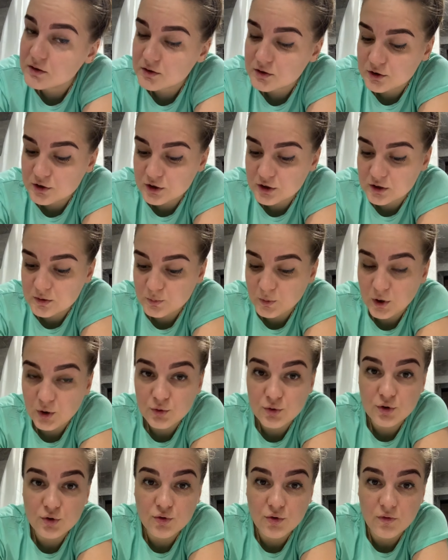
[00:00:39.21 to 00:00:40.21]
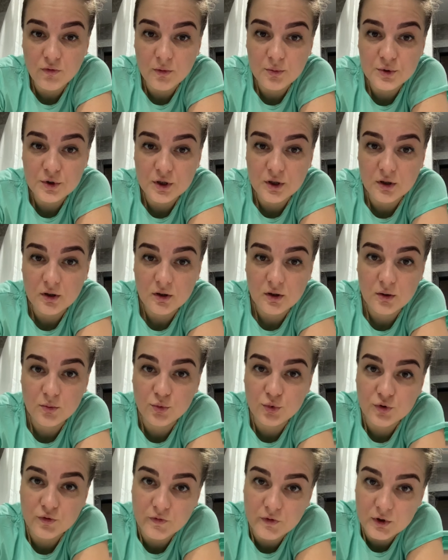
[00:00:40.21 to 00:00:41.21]
Через пару деньков вообще не
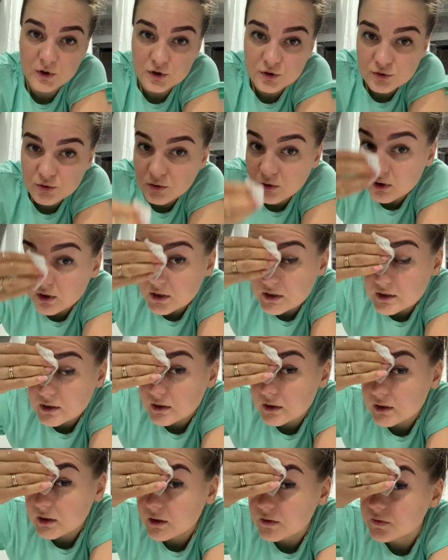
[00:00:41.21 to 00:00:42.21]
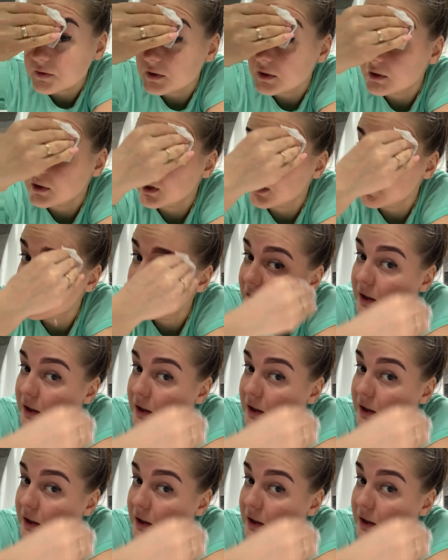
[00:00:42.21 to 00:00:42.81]
будет видно, что красила. Так всегда.